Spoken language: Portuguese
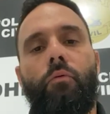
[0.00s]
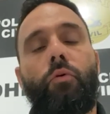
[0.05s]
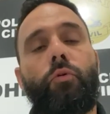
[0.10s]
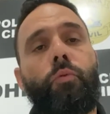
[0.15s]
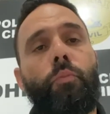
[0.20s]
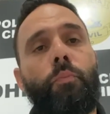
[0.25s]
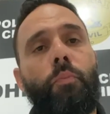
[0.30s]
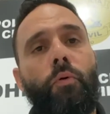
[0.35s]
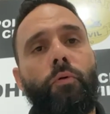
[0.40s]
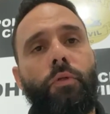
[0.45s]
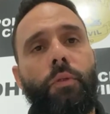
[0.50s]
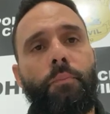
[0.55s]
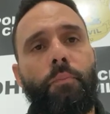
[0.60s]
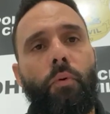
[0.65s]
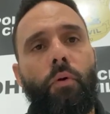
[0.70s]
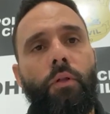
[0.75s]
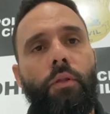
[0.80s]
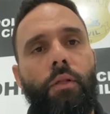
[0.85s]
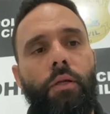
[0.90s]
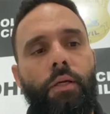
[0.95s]
um outro ponto
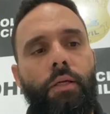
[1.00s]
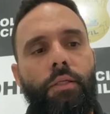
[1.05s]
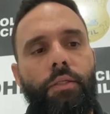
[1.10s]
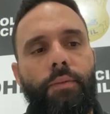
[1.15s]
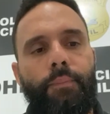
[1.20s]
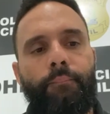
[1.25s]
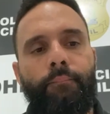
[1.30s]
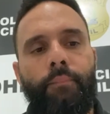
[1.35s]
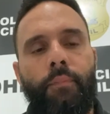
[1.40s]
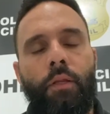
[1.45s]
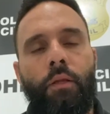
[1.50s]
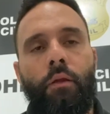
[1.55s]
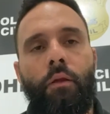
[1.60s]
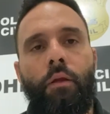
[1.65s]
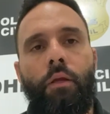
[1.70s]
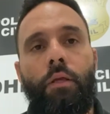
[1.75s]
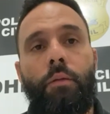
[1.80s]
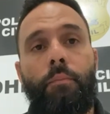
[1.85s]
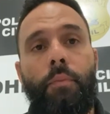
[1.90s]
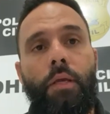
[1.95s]
importante
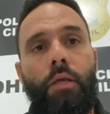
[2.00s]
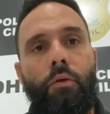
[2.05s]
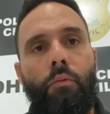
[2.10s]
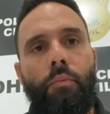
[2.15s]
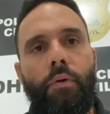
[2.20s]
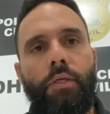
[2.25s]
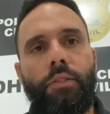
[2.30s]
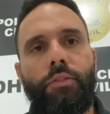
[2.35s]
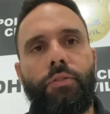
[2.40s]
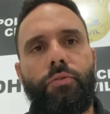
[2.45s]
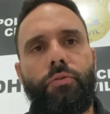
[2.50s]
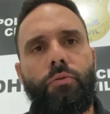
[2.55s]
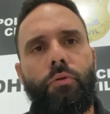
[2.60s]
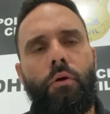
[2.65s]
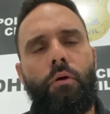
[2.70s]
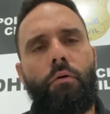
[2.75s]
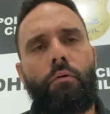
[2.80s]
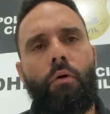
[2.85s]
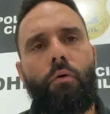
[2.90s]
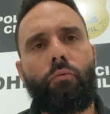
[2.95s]
e meio ao banho de
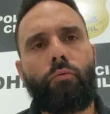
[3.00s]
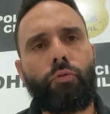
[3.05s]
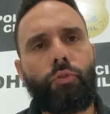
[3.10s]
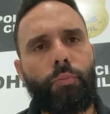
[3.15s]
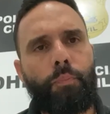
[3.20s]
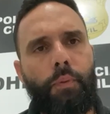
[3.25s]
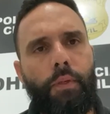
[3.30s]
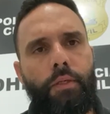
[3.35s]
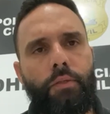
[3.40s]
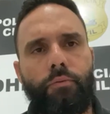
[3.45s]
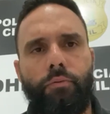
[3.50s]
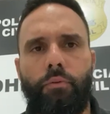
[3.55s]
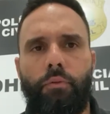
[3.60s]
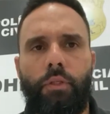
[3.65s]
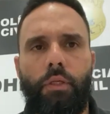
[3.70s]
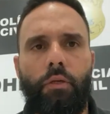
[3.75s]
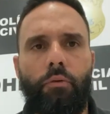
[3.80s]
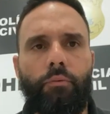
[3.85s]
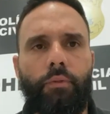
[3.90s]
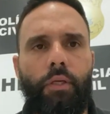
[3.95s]
sol, alguns presos
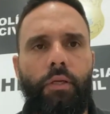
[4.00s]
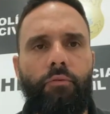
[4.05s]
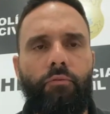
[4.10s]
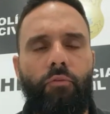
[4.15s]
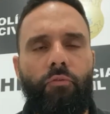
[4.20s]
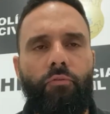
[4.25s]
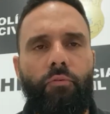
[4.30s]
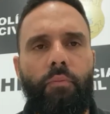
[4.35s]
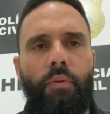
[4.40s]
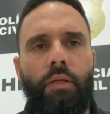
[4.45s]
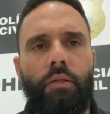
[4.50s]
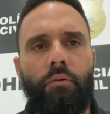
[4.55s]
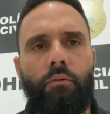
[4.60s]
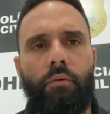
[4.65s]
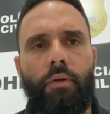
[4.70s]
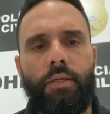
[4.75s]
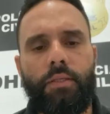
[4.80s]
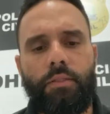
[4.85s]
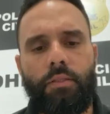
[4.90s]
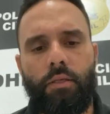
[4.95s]
que não têm envolvimento
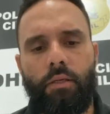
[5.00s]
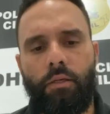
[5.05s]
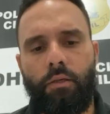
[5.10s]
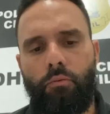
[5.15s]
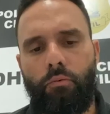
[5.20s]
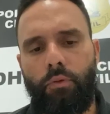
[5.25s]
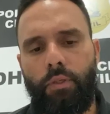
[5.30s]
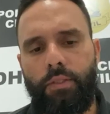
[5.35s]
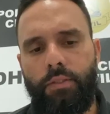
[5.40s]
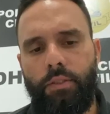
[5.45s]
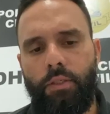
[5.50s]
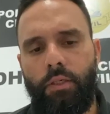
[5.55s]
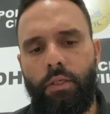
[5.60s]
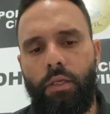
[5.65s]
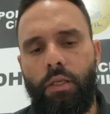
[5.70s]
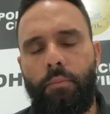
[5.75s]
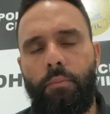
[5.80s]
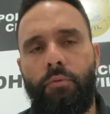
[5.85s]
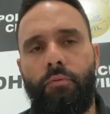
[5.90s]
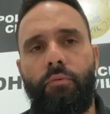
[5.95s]
com, essa, com esse
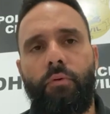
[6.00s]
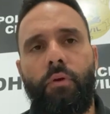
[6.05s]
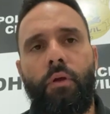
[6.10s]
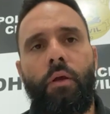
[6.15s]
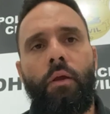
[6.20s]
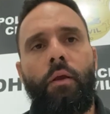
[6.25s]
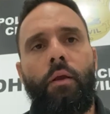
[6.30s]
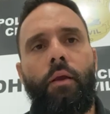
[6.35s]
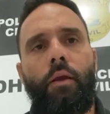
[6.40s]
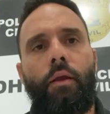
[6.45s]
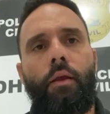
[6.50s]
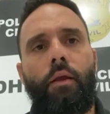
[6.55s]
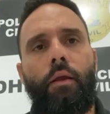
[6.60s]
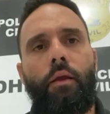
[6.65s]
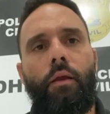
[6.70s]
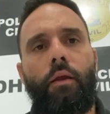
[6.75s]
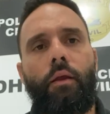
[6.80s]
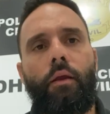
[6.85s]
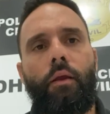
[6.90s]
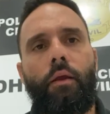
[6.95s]
crime,
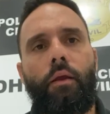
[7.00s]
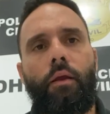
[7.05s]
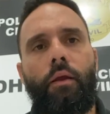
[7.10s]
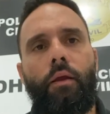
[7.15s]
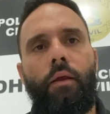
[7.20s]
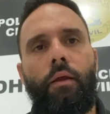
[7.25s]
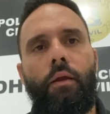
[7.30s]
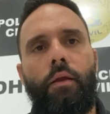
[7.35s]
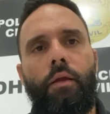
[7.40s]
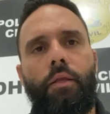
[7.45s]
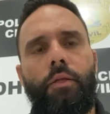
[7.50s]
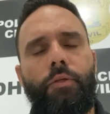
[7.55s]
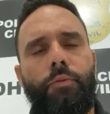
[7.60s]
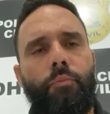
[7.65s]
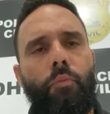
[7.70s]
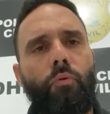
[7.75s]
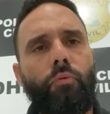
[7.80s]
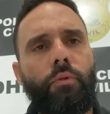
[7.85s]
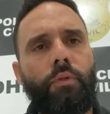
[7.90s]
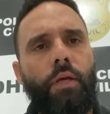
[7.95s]
é, eles
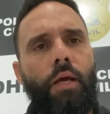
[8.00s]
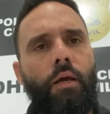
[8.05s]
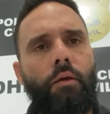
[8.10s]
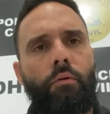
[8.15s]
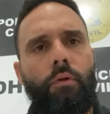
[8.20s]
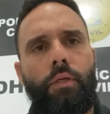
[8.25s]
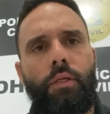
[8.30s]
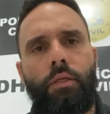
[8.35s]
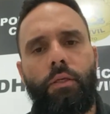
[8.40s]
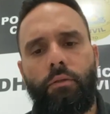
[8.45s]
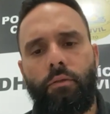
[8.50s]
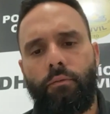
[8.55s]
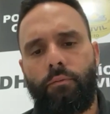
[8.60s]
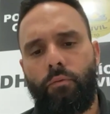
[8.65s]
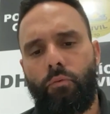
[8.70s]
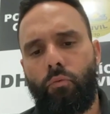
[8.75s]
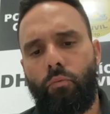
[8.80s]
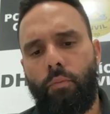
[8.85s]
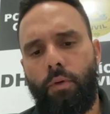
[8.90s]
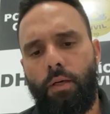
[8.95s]
montaram ali
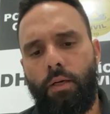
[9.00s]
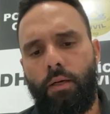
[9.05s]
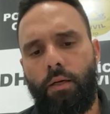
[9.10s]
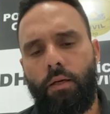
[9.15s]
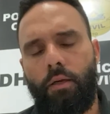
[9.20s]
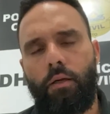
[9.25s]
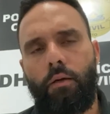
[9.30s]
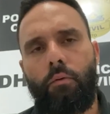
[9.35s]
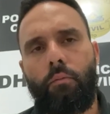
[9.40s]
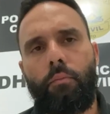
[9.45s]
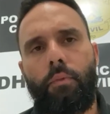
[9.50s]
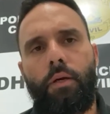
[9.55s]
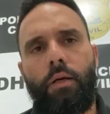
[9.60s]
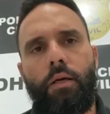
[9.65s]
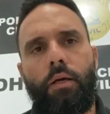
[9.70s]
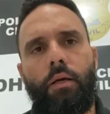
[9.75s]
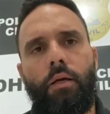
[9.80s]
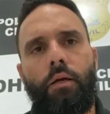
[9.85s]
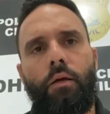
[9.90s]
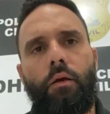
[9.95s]
uma,
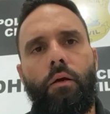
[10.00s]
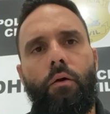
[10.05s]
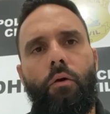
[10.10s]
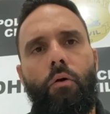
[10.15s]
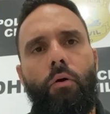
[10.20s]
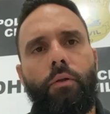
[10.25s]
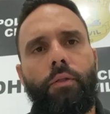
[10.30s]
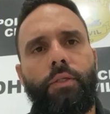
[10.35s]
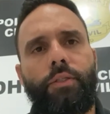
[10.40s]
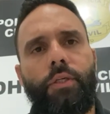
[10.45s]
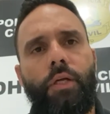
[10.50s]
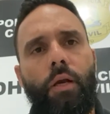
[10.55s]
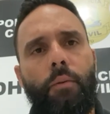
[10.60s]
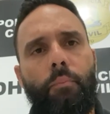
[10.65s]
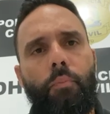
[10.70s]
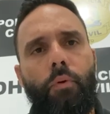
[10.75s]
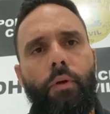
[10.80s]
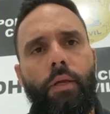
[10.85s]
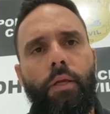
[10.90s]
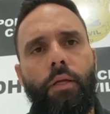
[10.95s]
uma roda de
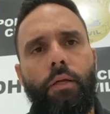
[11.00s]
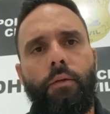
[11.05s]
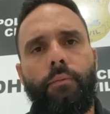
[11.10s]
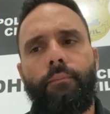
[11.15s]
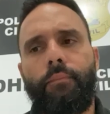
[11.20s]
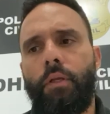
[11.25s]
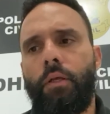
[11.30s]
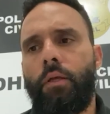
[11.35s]
capoeira